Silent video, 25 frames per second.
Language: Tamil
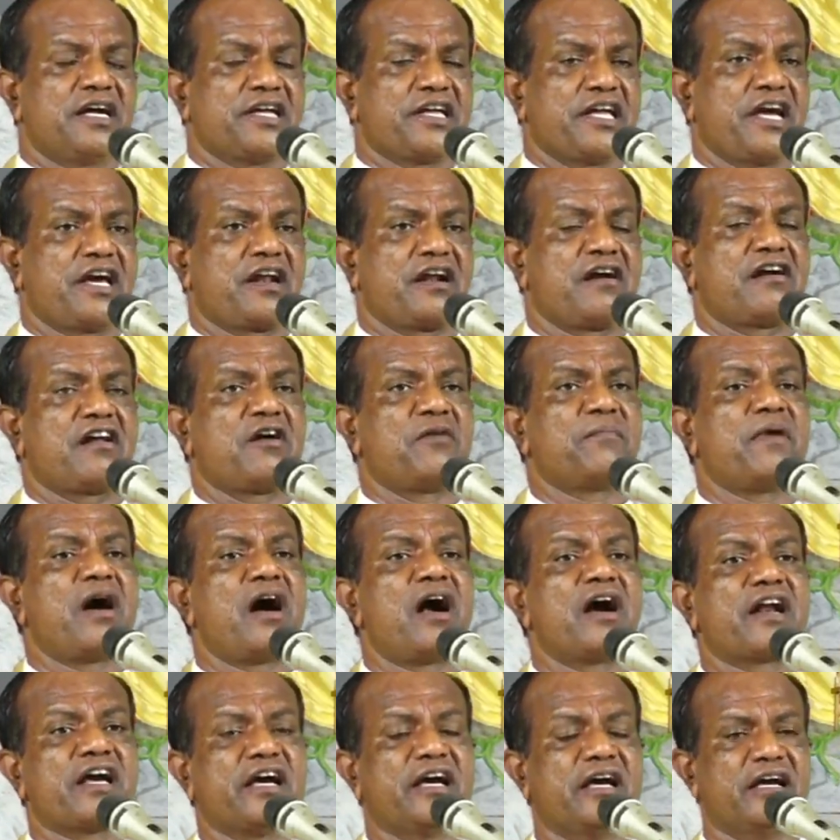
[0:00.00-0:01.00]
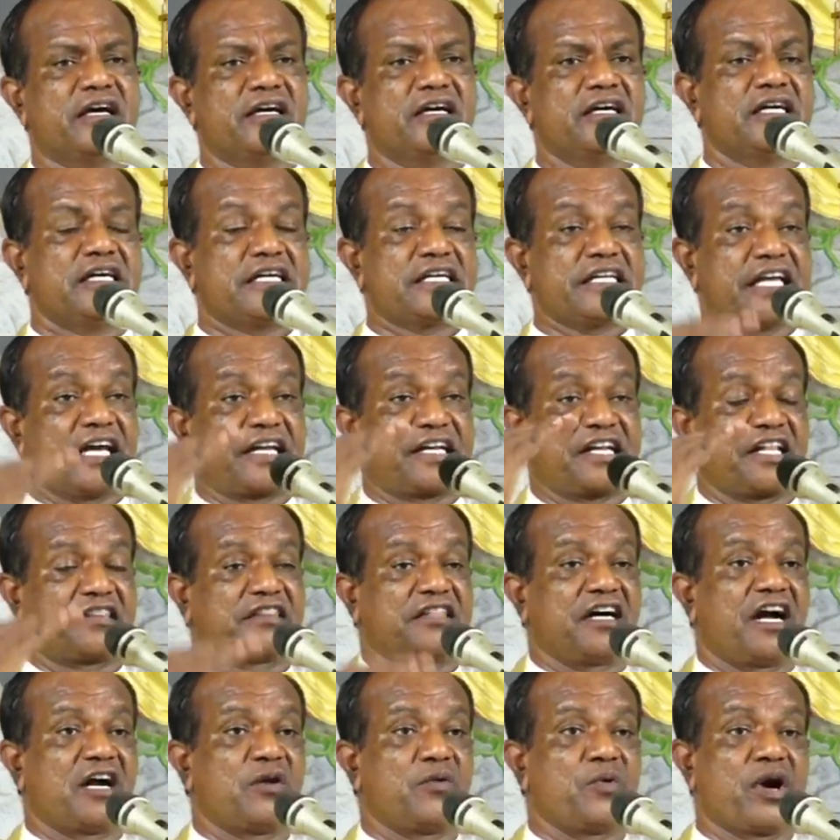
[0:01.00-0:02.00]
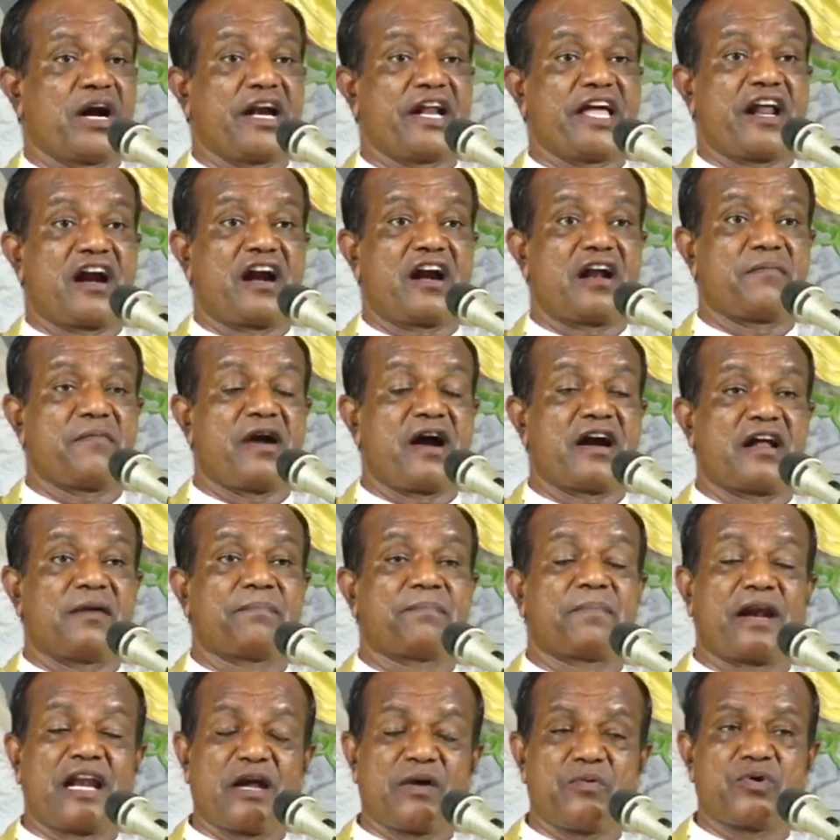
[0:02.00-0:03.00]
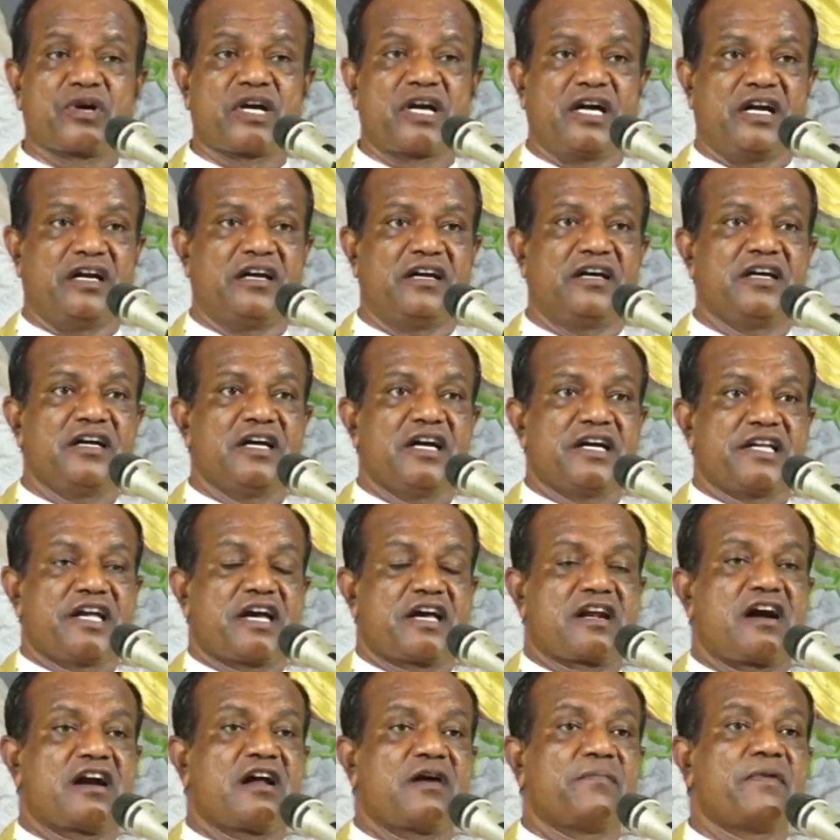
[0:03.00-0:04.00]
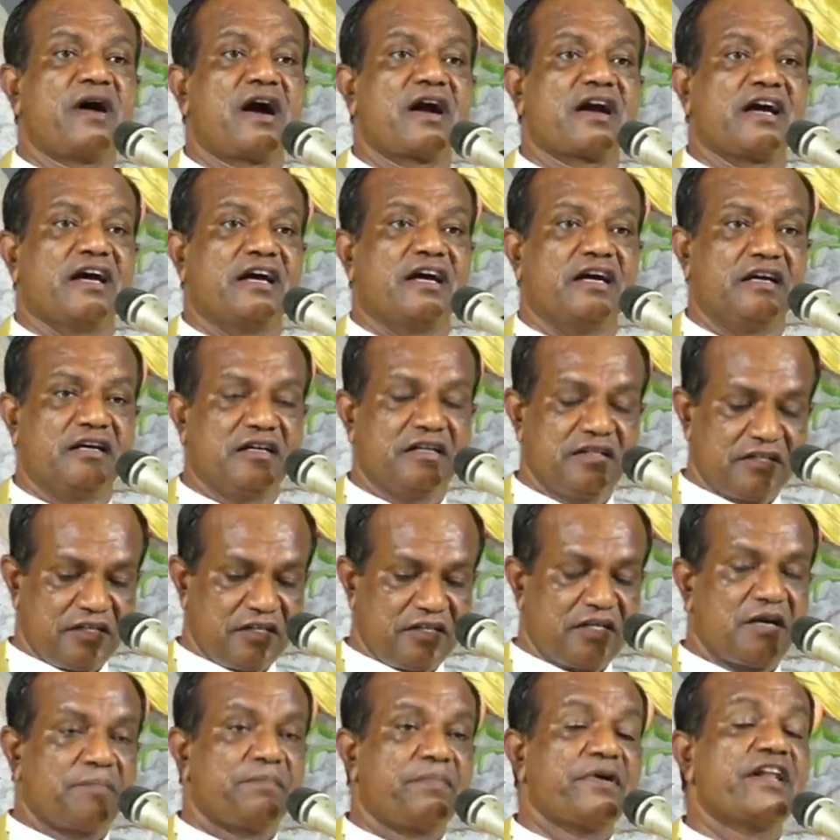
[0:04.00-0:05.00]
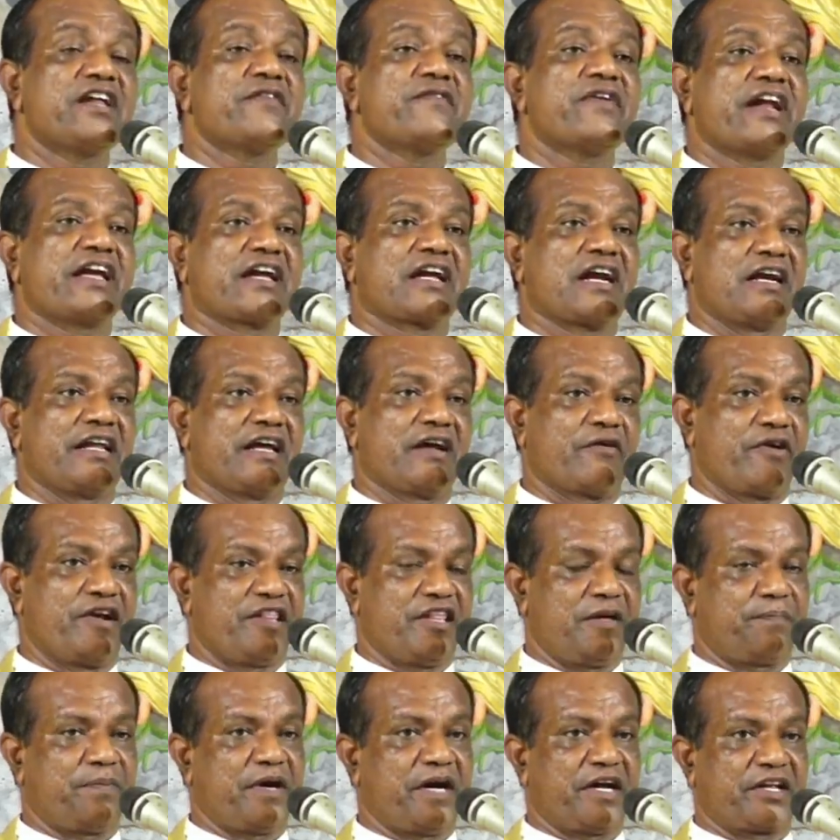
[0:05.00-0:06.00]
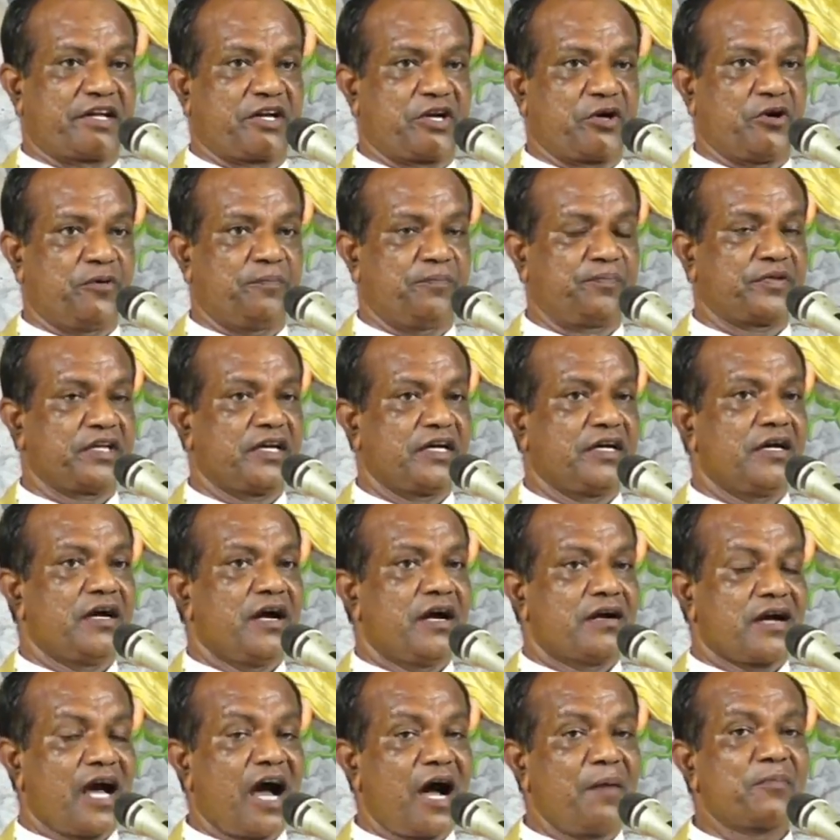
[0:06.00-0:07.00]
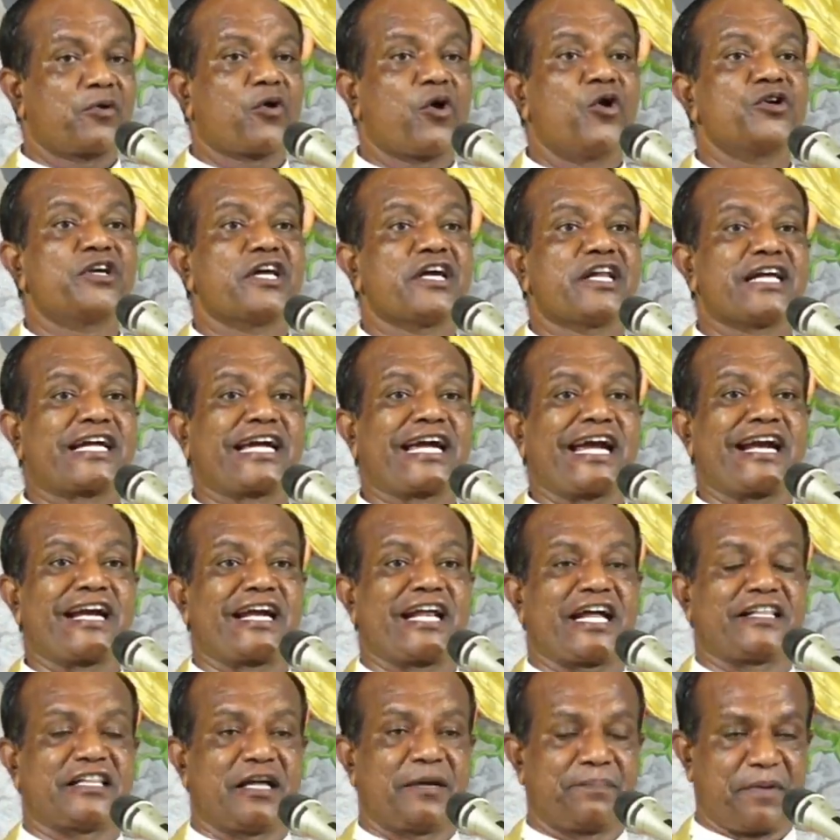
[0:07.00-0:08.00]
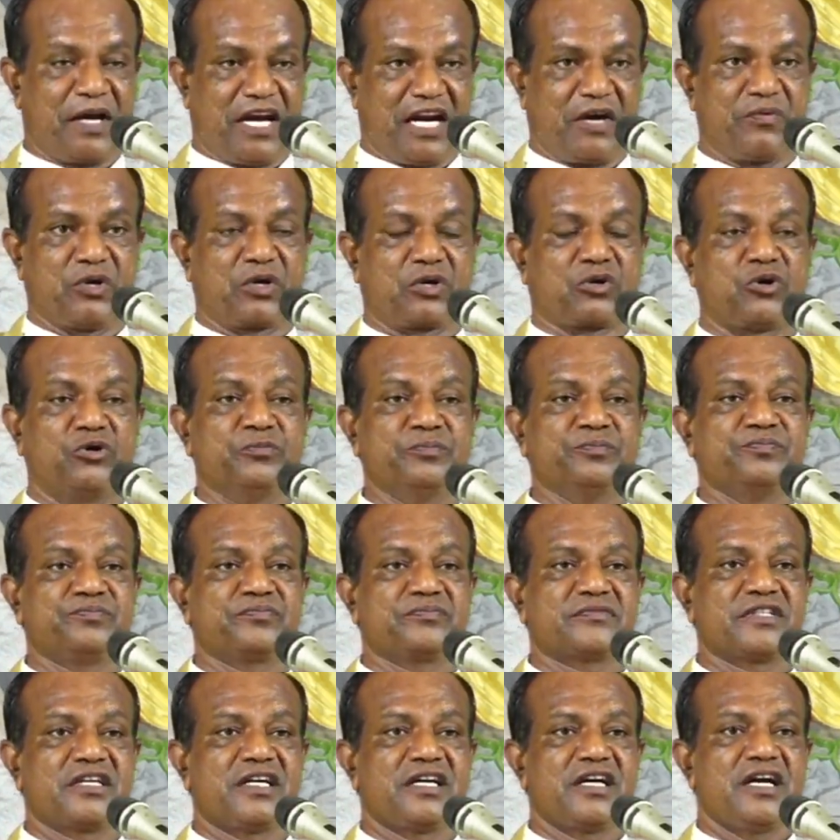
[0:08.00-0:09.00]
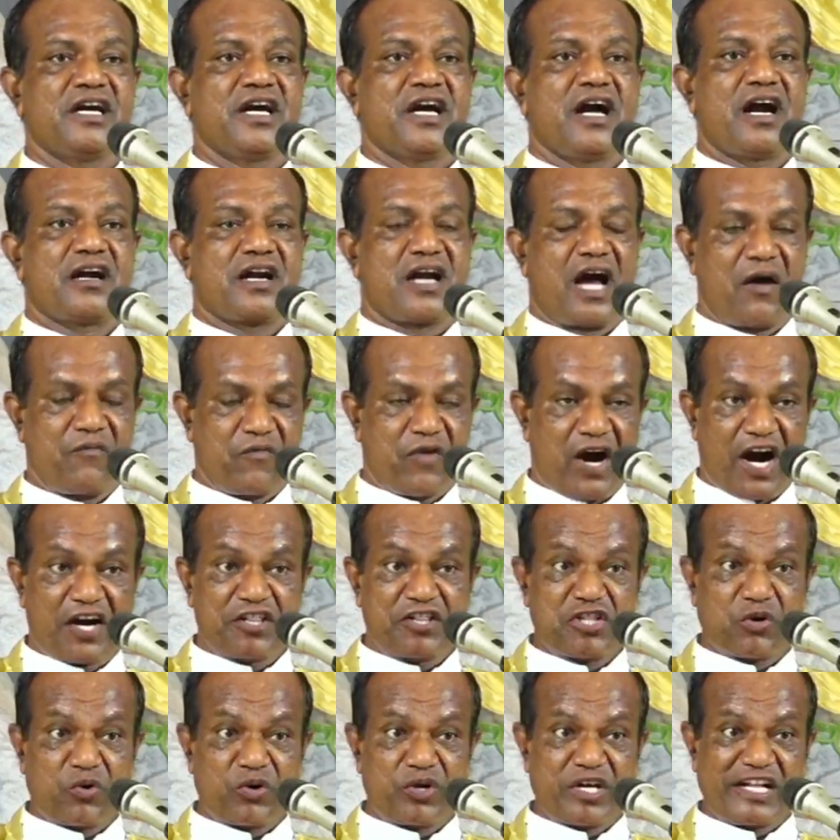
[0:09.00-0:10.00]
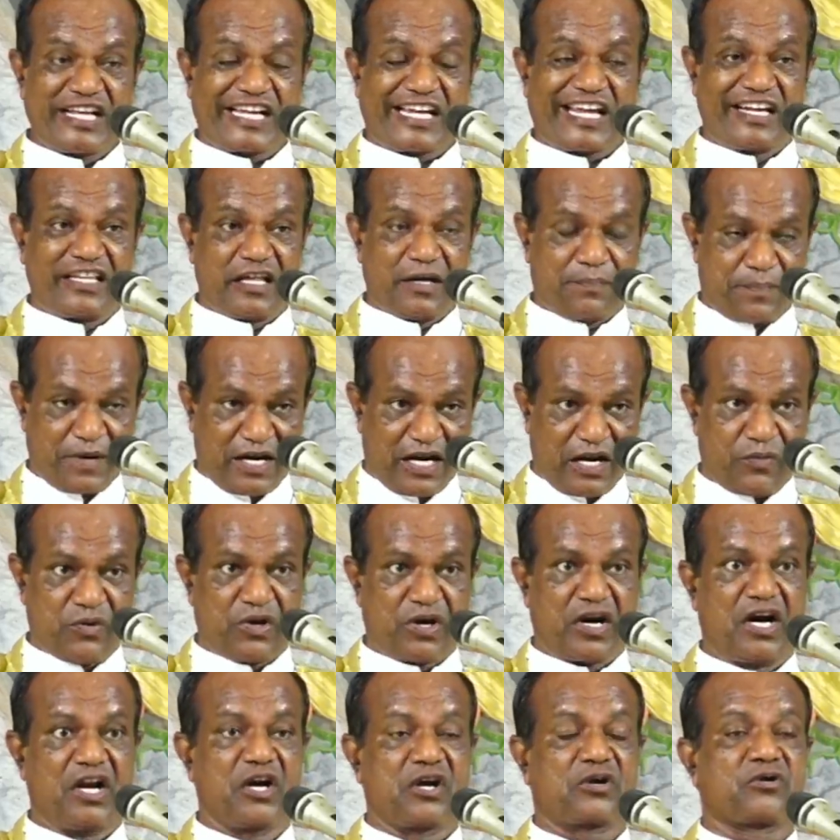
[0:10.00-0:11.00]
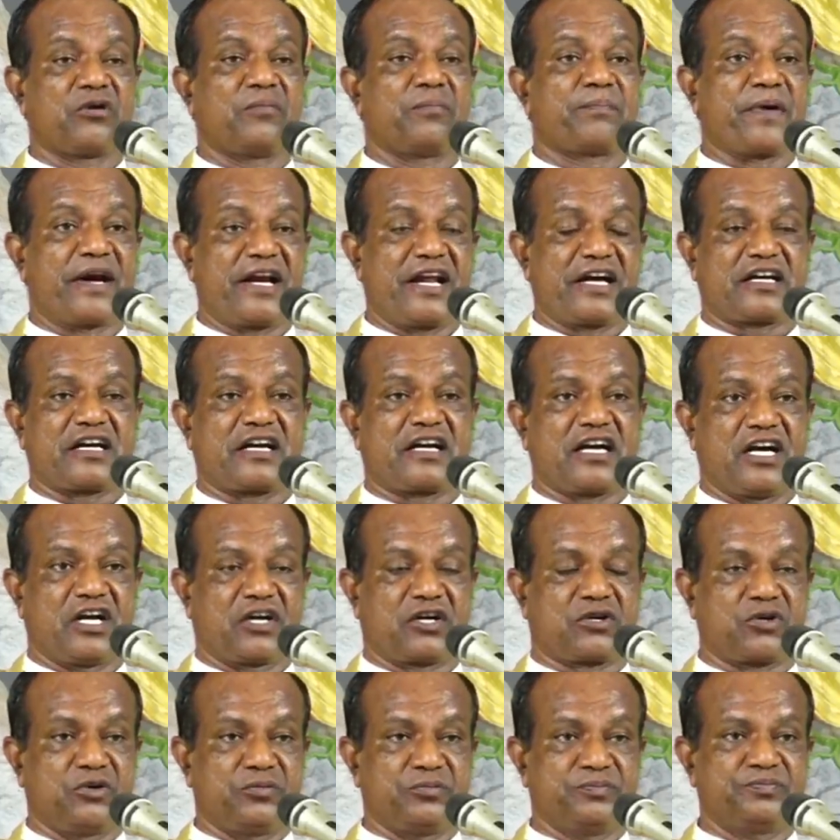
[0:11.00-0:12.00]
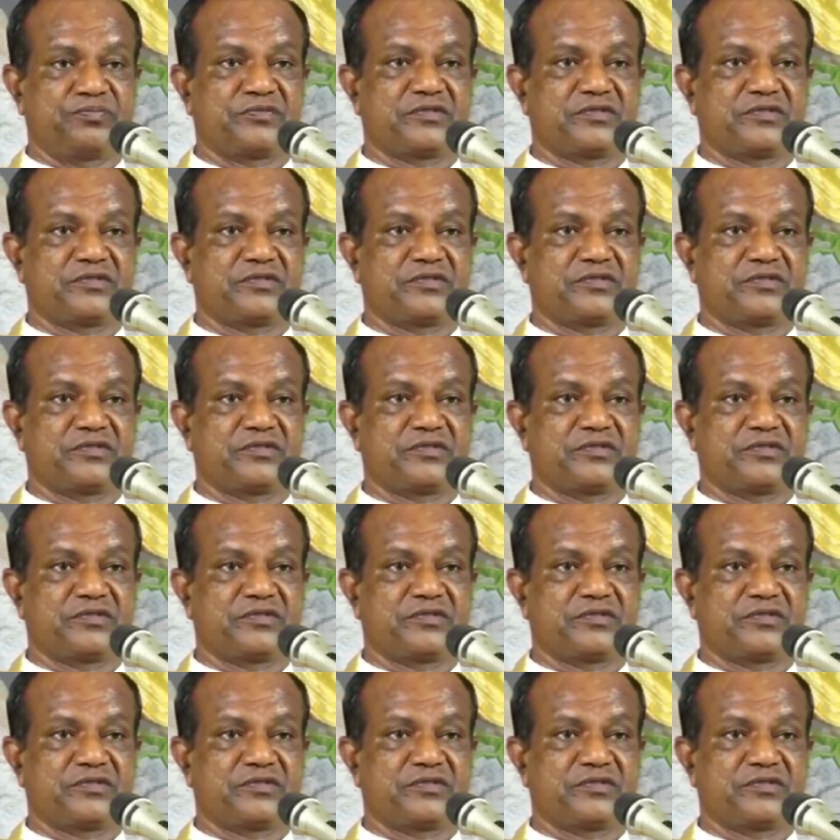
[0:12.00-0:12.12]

ஏராளமான ஏற்றத்தாழ்வுகள் ஏராளமான பிளவுகள் ஏராளமான பிரிவினைகள் நிகழ்வதை பார்க்கிறோம் நாம் கொண்டிருக்கின்ற இந்த பிளவுக்கும் நாம் வாழ்ந்து கொண்டிருக்கின்ற பிளவுகளுக்கும் பிணக்குகளுக்கும்